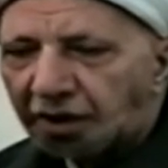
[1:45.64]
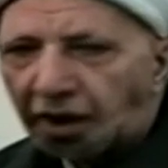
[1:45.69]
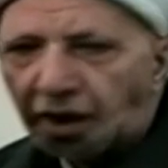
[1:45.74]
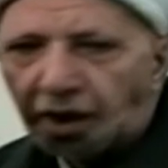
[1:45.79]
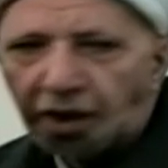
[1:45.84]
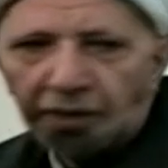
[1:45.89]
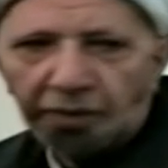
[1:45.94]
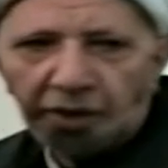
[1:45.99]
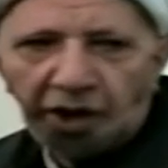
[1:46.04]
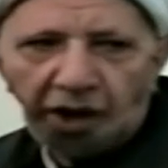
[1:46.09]

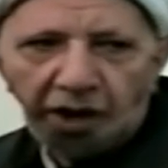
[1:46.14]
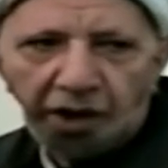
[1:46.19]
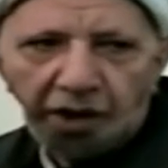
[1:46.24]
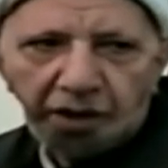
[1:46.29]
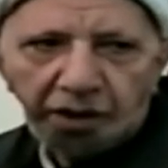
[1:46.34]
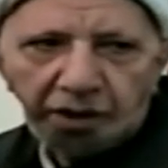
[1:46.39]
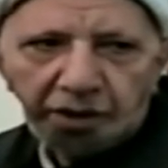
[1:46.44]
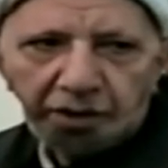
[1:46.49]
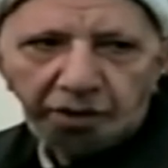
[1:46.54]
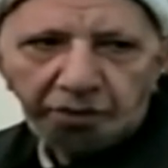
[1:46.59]
قال بلى
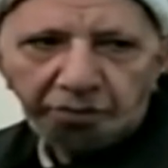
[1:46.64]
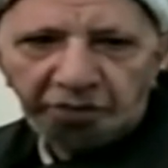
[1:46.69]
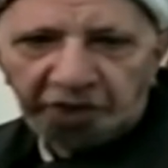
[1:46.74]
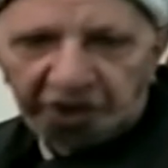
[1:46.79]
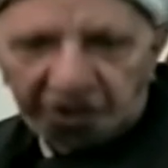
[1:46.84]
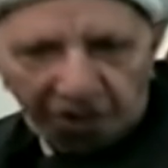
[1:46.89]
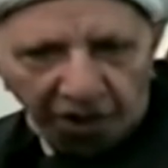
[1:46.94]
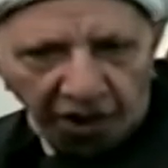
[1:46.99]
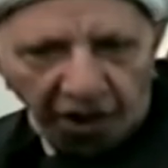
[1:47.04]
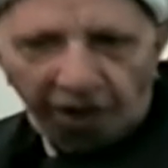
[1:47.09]

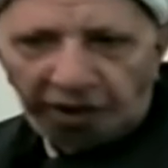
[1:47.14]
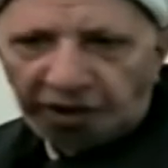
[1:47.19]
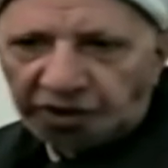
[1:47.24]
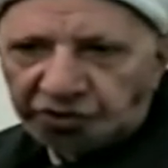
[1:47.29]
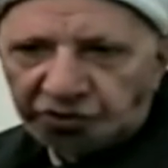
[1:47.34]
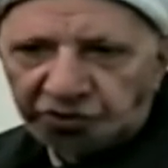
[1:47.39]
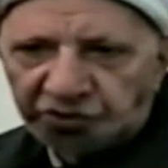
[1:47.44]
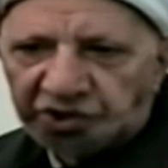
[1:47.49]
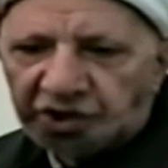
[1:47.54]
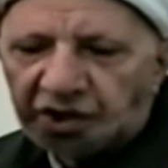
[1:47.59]
باختياره
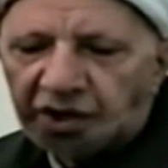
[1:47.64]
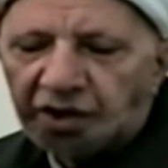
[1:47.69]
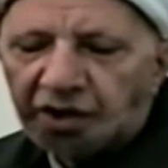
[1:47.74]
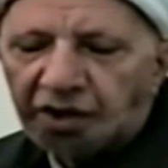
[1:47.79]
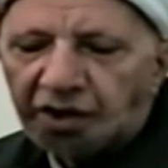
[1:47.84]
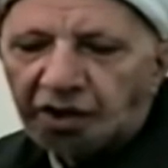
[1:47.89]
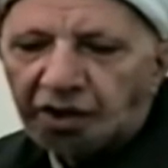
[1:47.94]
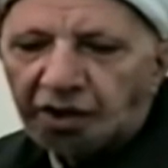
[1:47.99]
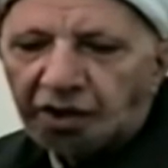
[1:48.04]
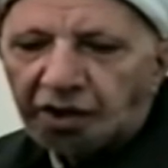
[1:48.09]
يجوز له
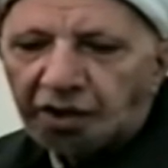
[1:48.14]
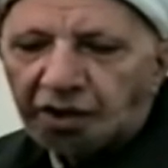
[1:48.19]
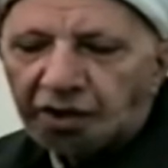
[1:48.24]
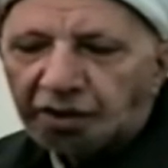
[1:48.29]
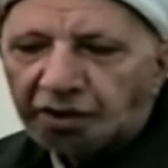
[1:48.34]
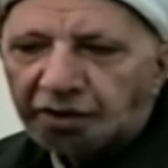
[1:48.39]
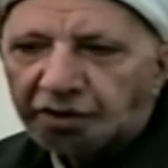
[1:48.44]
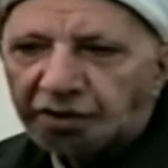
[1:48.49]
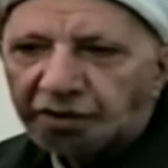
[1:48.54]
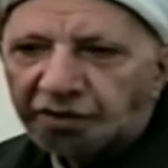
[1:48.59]

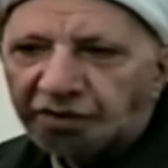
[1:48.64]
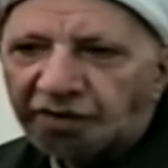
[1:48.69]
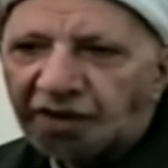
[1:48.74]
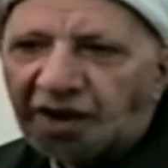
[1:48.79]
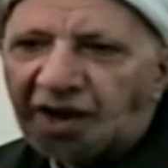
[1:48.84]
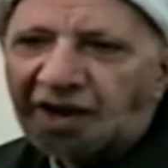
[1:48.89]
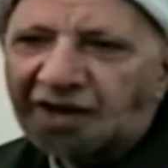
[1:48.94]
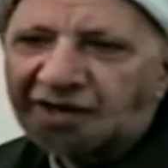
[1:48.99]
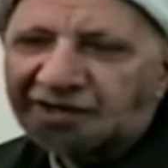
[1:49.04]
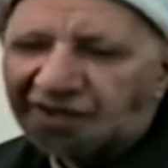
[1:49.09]

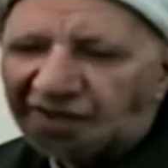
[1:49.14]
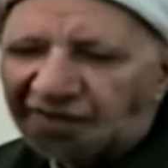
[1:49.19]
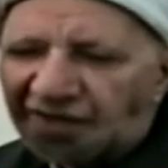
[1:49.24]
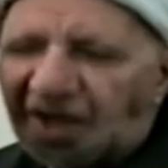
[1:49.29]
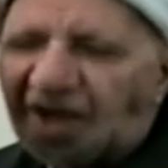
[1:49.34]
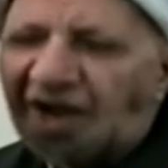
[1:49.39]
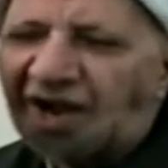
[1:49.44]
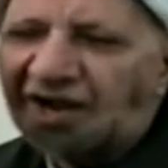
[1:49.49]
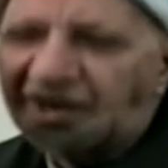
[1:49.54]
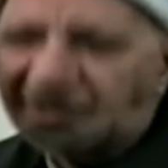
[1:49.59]
ضحك
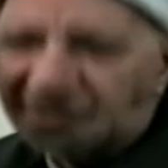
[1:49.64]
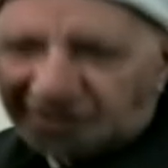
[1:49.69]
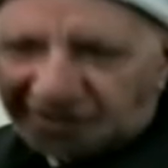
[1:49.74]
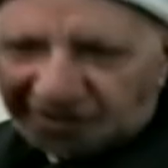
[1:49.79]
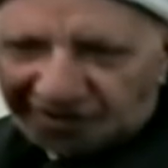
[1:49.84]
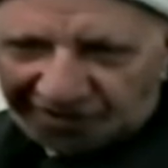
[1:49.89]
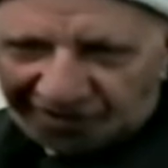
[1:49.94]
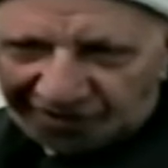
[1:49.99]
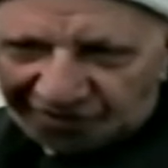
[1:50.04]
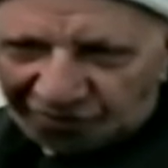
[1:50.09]
تضاحك
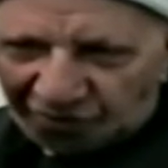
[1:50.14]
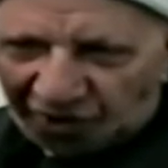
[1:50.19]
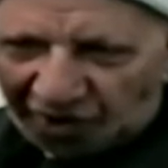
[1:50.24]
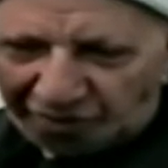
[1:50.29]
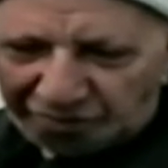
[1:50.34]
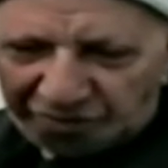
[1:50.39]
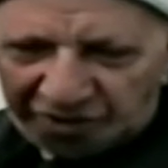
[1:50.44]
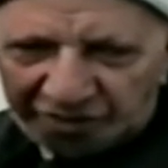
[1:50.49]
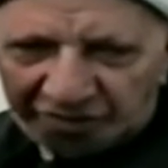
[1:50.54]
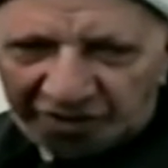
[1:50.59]

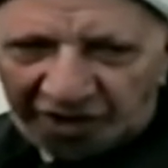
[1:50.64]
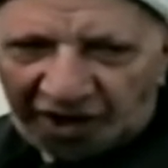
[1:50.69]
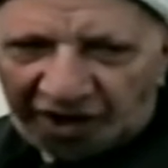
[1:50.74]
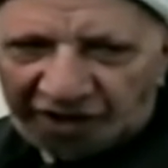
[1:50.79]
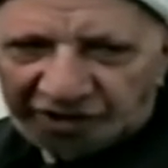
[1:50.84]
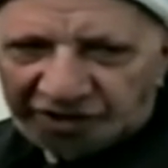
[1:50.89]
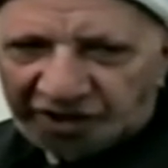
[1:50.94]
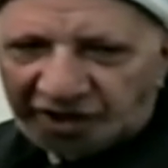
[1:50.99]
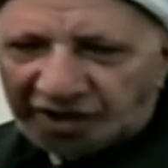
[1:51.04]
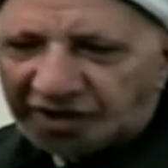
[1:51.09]
محمد بن
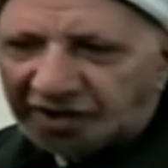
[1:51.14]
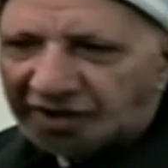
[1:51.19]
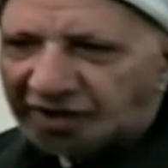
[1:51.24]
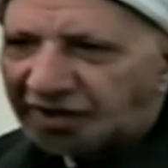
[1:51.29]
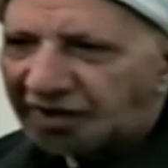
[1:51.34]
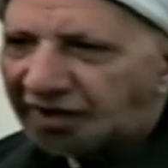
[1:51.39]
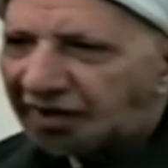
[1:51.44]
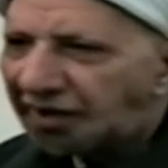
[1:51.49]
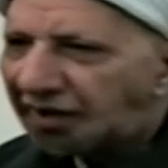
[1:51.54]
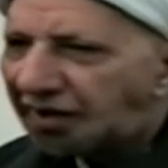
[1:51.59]
الحسن
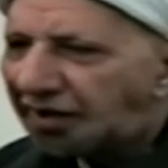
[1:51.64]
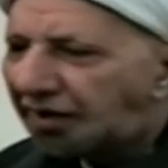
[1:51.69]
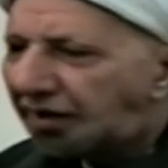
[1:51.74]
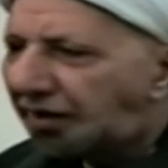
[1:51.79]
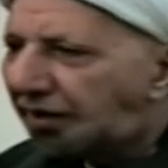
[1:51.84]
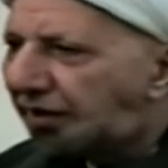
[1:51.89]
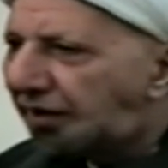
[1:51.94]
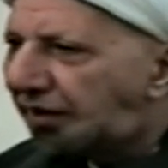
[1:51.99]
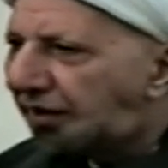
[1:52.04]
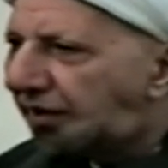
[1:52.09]

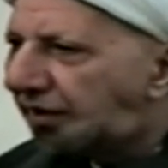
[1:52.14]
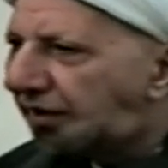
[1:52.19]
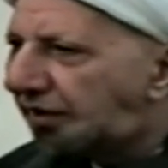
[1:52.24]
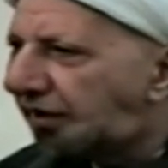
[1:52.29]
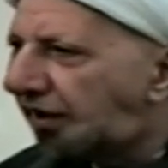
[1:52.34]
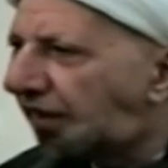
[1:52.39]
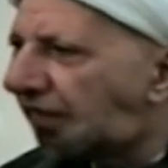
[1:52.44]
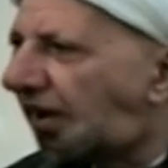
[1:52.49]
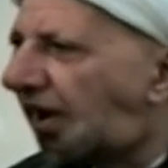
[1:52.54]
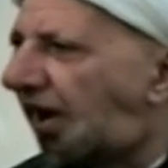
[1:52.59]

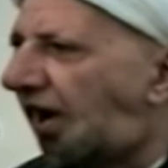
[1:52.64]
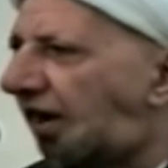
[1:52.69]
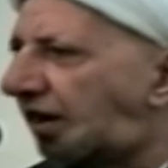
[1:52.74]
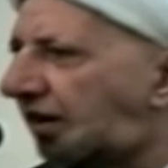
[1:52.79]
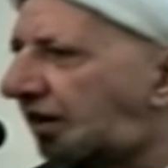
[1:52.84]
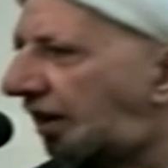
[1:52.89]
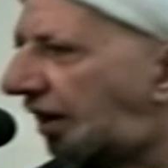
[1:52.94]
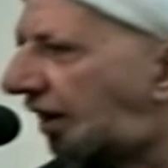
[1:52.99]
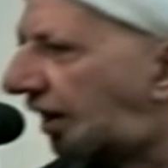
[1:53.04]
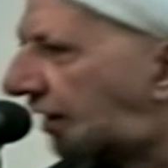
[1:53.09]

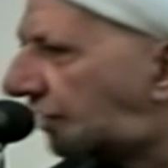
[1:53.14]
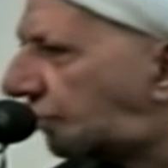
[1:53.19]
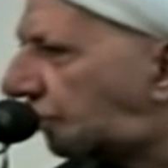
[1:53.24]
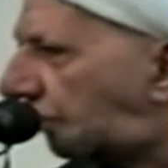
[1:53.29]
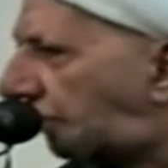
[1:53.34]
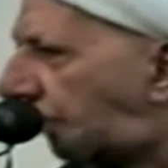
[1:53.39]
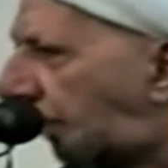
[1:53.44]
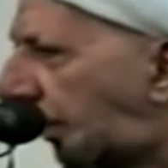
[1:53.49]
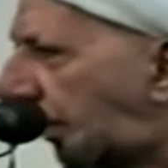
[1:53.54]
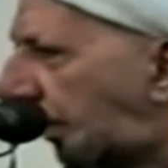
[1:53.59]
تضاحك قال يعني
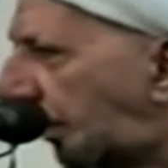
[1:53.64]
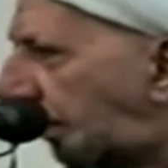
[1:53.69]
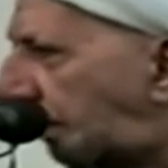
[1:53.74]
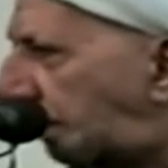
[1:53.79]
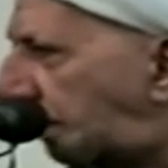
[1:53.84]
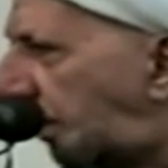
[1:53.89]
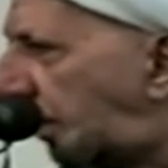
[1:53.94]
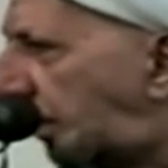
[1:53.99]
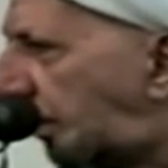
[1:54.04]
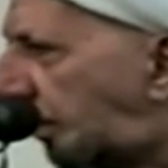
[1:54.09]
شو الفرق
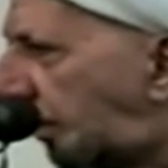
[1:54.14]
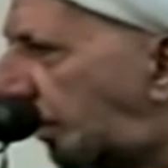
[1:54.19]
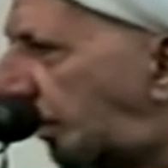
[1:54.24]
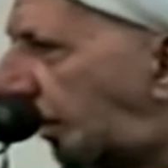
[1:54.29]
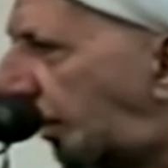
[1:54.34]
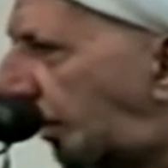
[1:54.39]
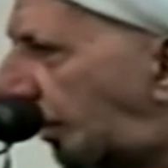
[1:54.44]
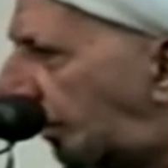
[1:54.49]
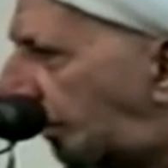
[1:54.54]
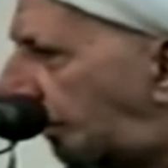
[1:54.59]
بين
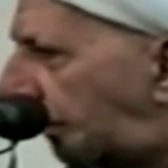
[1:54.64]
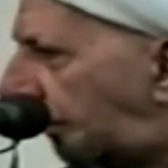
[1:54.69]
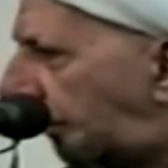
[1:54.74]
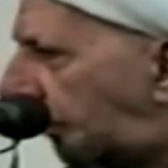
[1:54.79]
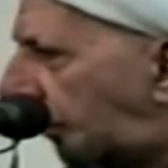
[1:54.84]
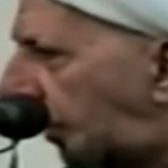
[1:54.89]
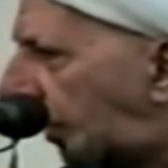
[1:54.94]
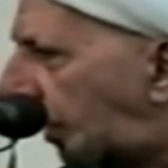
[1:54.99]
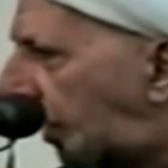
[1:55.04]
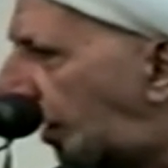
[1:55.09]
الاثنين؟
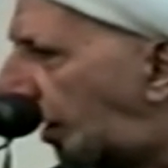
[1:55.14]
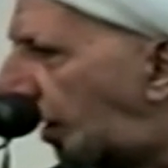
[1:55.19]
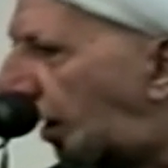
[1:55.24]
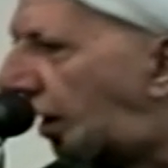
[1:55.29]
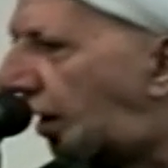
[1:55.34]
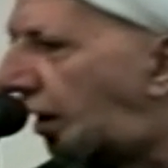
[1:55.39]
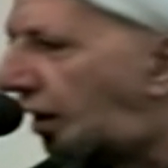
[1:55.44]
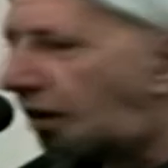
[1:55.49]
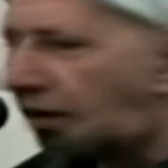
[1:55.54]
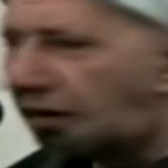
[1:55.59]

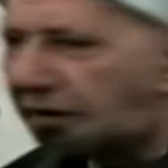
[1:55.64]
أه؟